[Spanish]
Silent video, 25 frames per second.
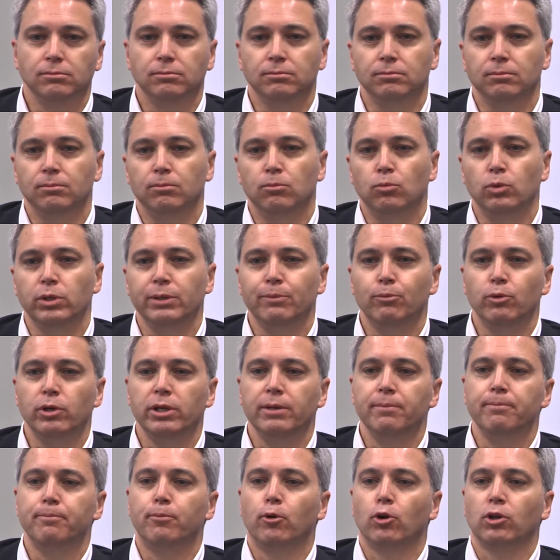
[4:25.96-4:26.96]
muy,
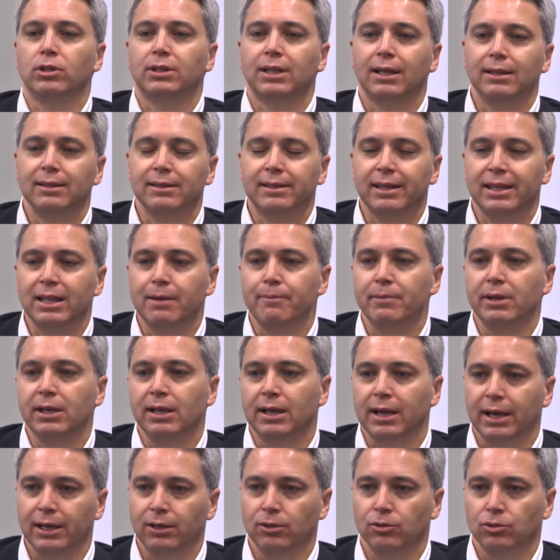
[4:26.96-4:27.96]
muy importante de
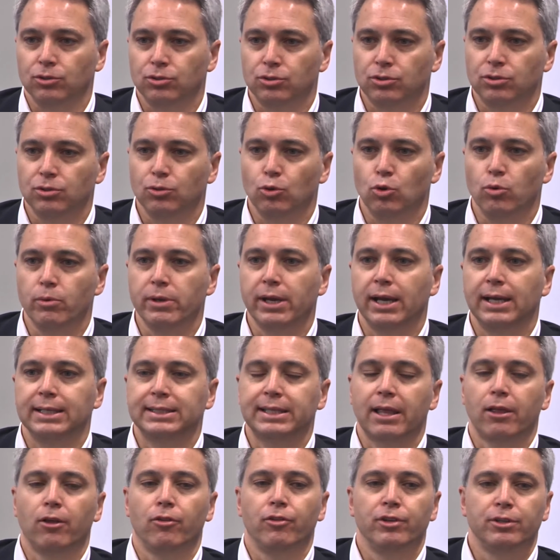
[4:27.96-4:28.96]
americanos hubieran
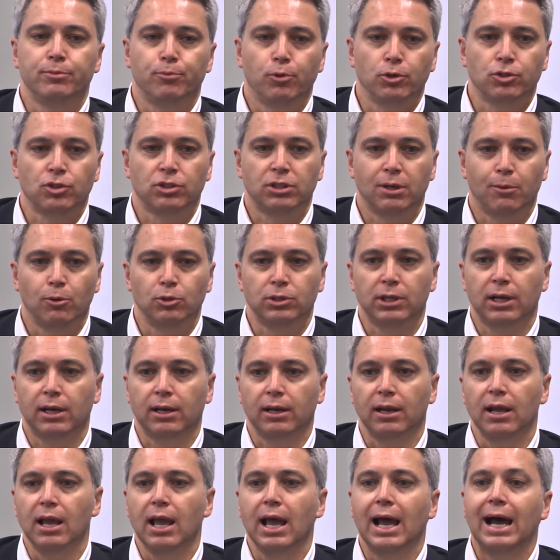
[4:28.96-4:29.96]
estado dispuestos a
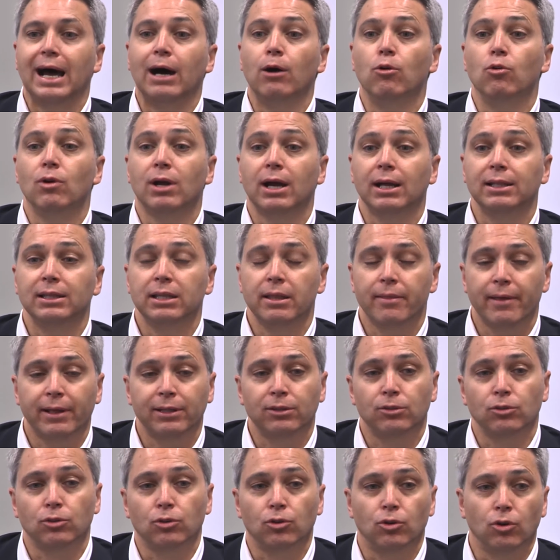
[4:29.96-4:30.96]
votar a un
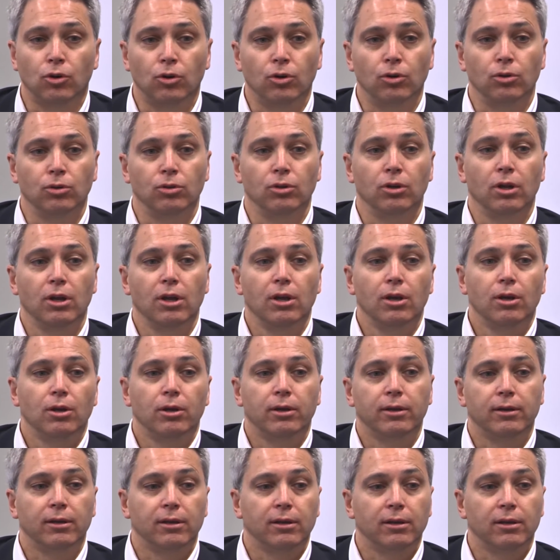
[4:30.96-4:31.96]
candidato con
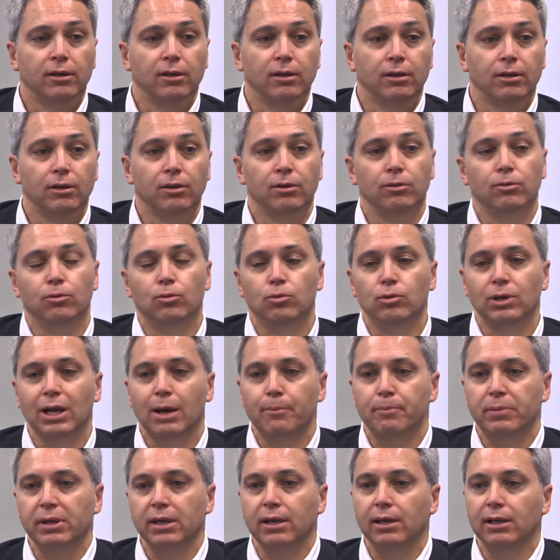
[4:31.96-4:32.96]
eh,
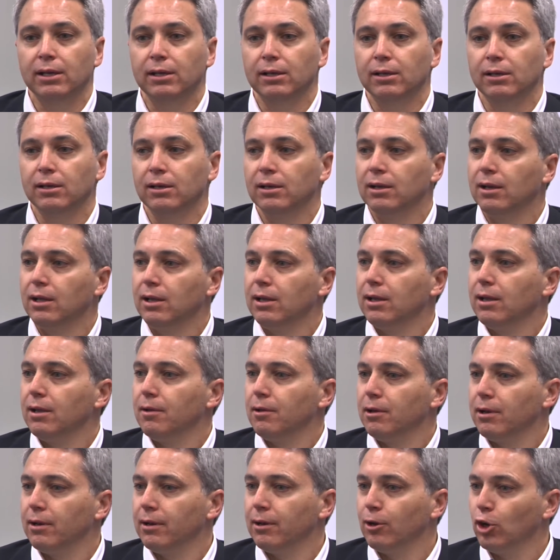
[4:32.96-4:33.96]
una piel
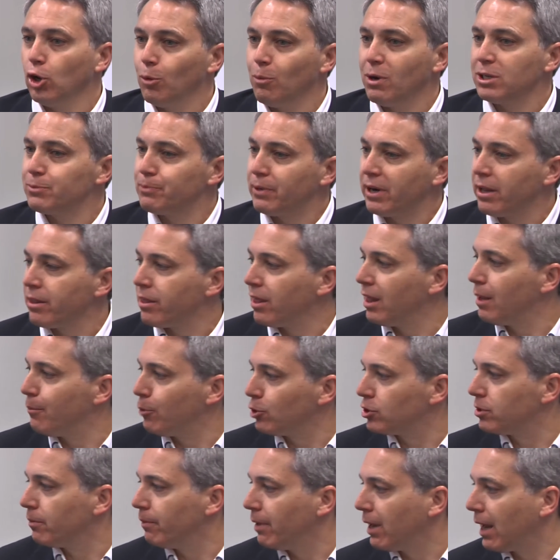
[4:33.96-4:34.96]
lo más parecida
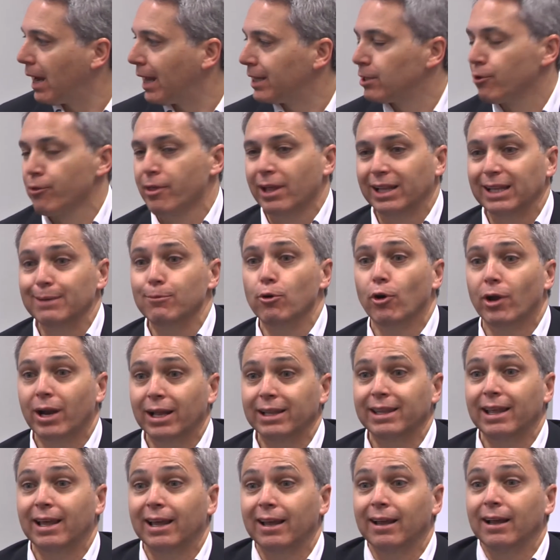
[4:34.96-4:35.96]
posible a la,
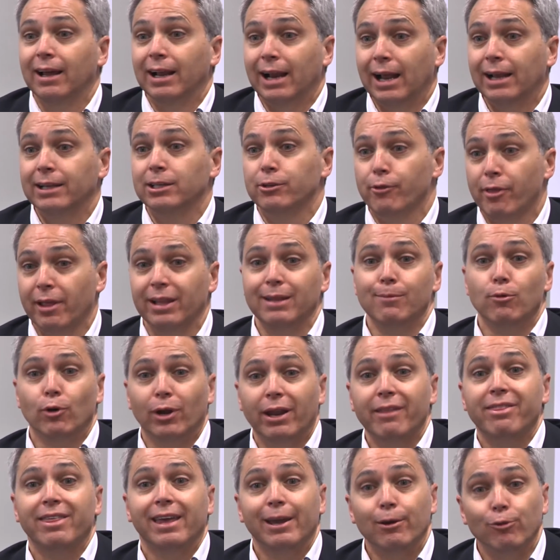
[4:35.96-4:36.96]

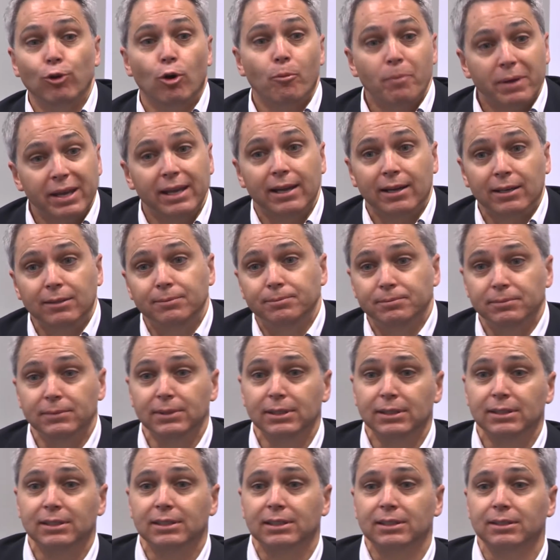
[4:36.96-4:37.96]
socialdemocracia, europea,
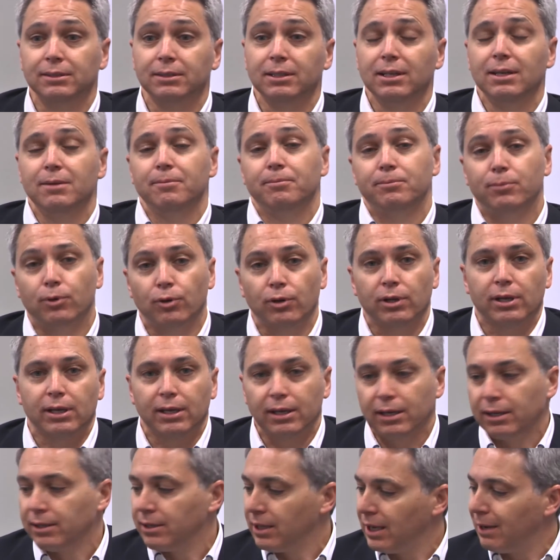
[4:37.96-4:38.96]
¿eh?
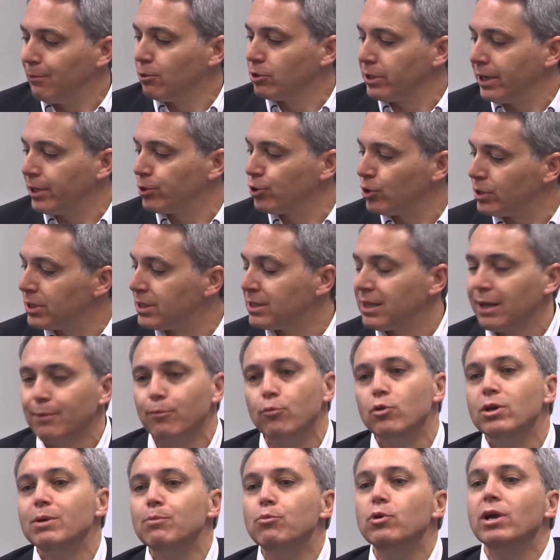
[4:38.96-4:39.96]
porque digamos, eso es estar
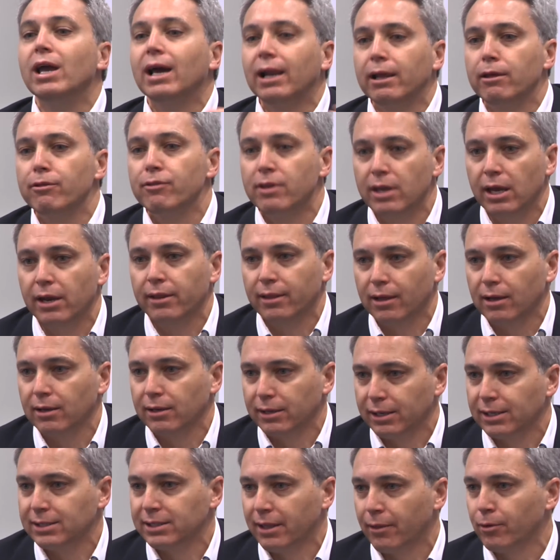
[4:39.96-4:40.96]
muy, muy a la izquierda
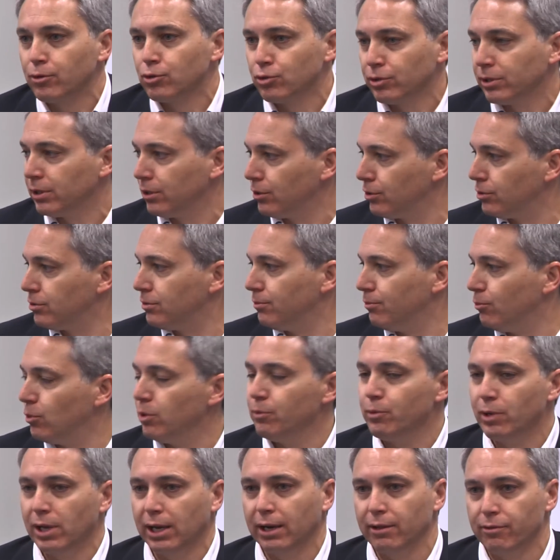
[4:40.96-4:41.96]
en Estados Unidos,
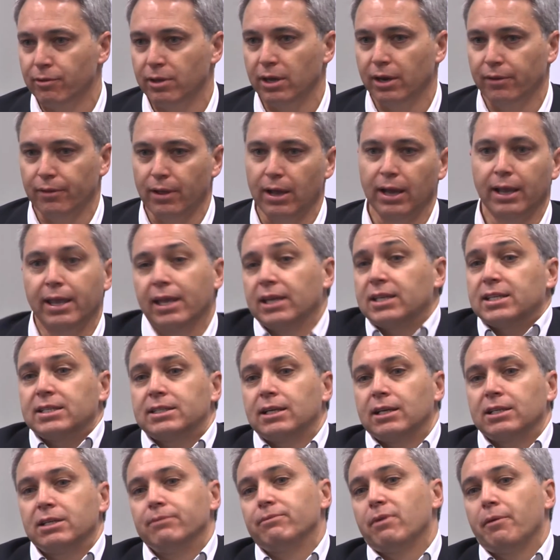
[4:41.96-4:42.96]
muy, muy a la izquierda. Aquí es
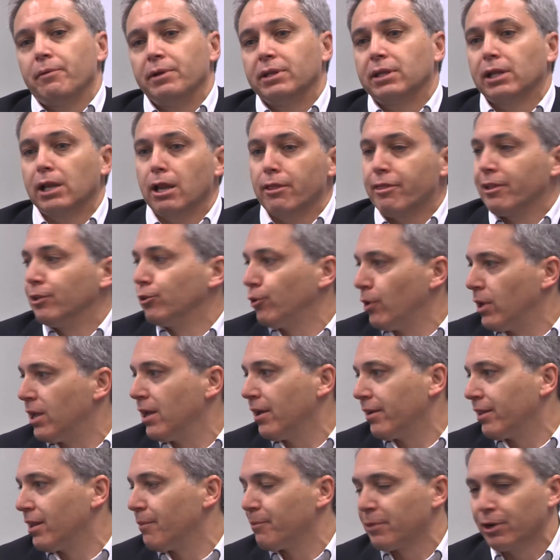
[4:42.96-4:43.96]
estar simplemente en el centro
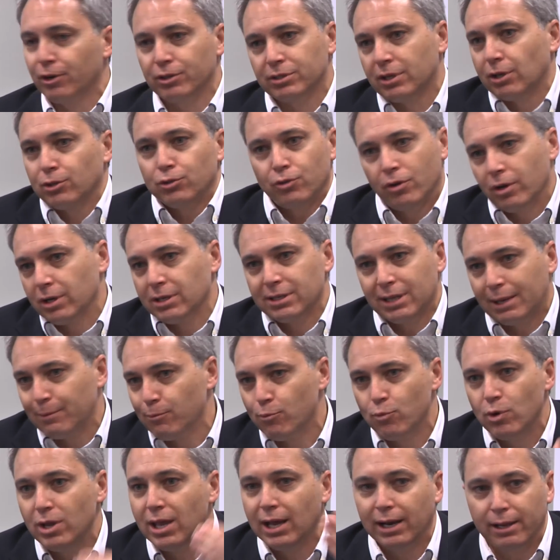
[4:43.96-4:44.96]
izquierda, pero en Estados Unidos es estar
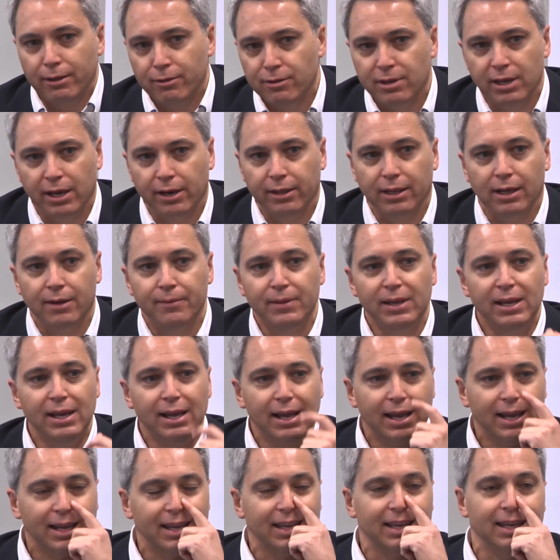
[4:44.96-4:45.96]
muy a la izquierda.
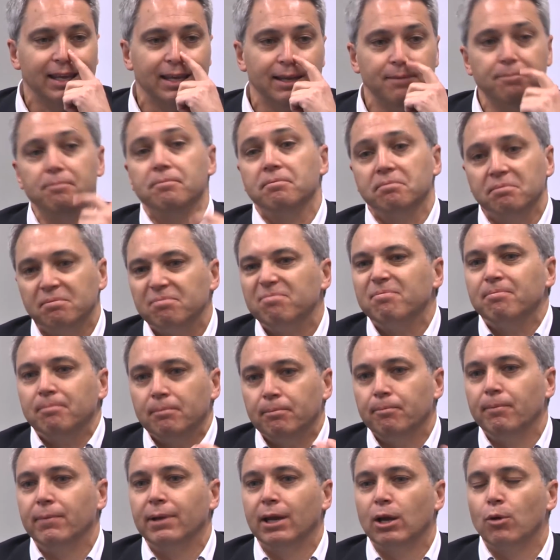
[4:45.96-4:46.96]
Y
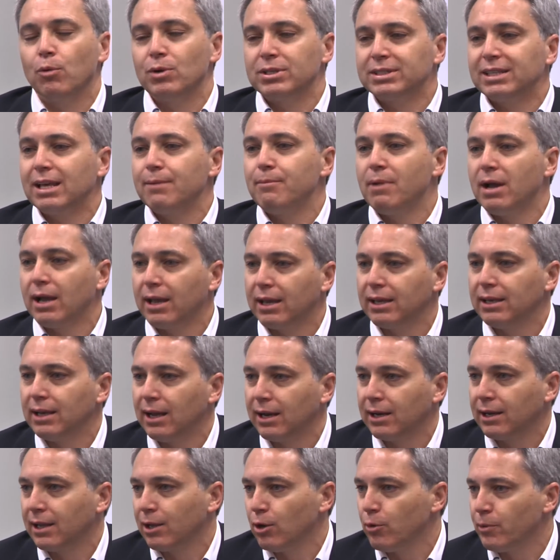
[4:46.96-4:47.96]
me cuesta
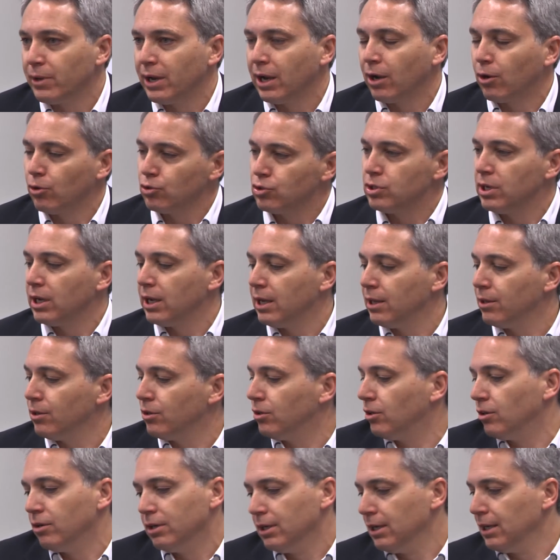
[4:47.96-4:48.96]
imaginar que hubiera
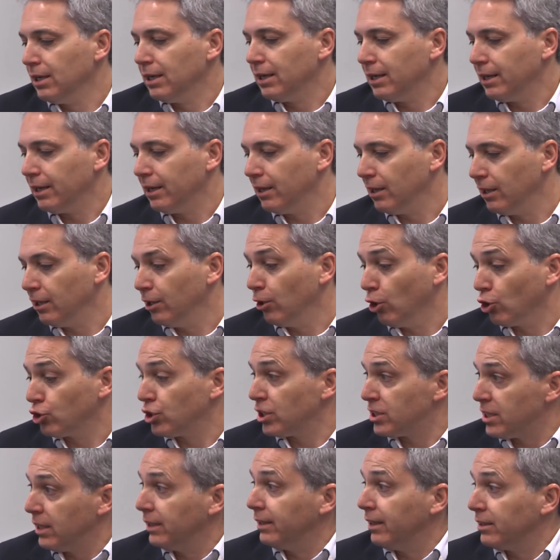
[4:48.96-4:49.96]
conseguido eh, los
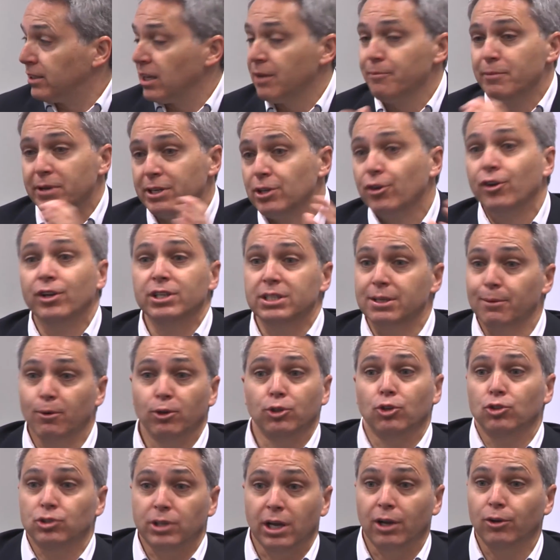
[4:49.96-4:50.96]
66 millones de
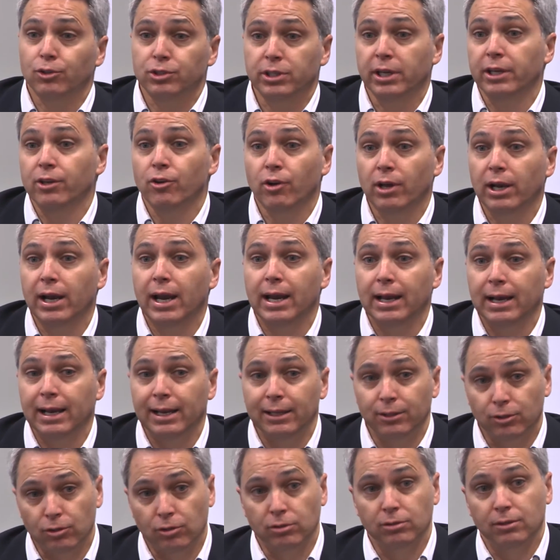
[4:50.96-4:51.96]
votos que ha conseguido Hillary
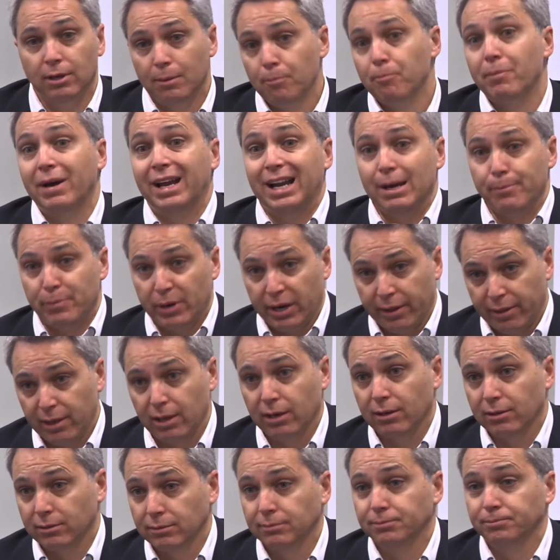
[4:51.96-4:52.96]
Clinton para
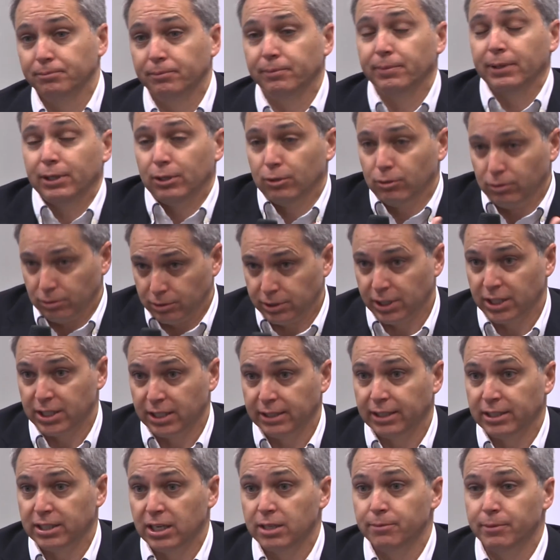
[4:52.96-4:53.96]
perder, pero
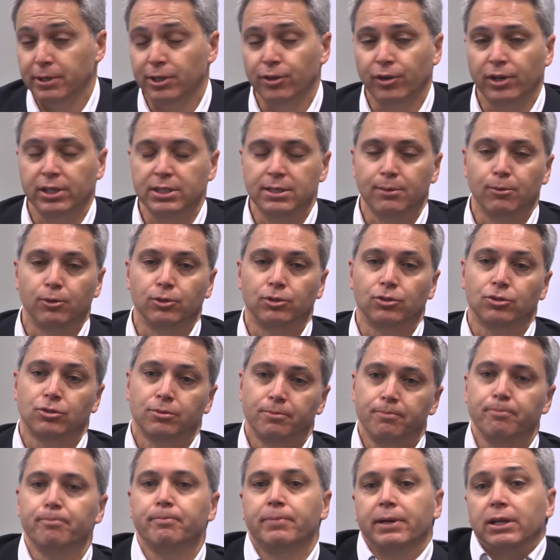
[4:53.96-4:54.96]
66 millones de
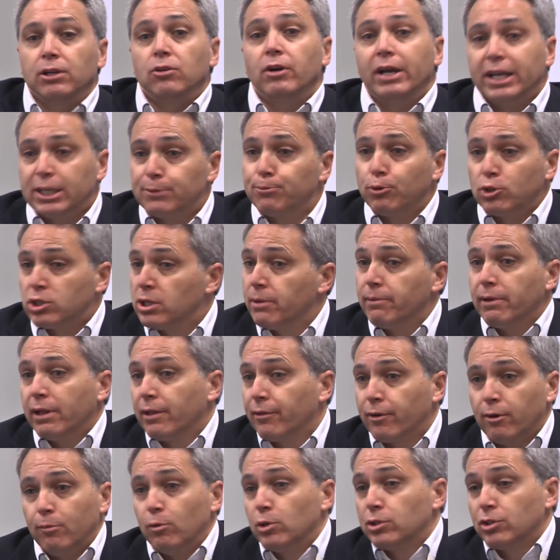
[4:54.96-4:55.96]
votos. Pero es
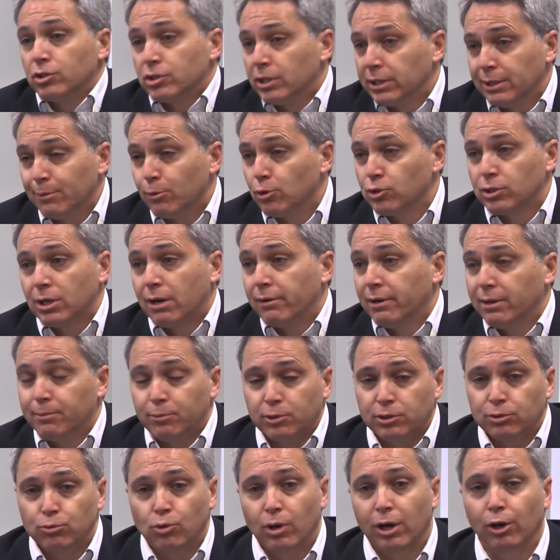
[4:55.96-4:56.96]
posible, como eso es indemostrable,
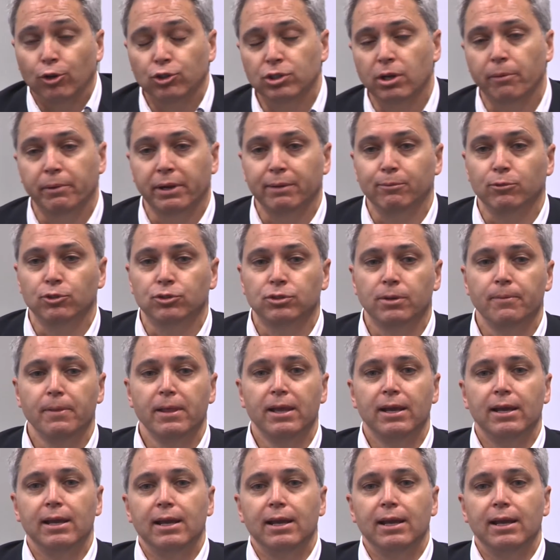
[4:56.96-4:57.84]
pues nunca lo sabremos.